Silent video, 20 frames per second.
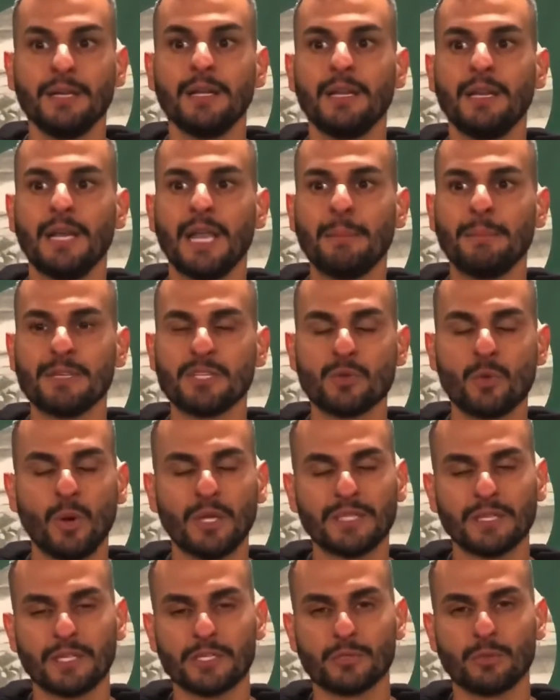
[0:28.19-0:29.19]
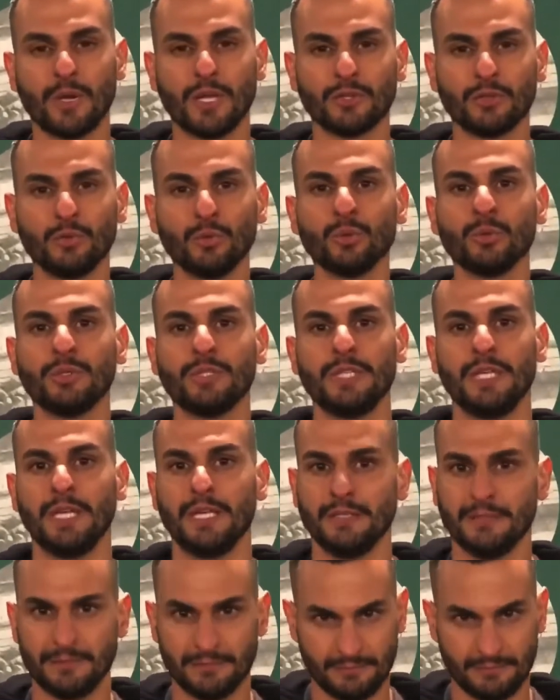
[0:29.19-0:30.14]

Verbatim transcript: La mia squadra è una squadra duttile,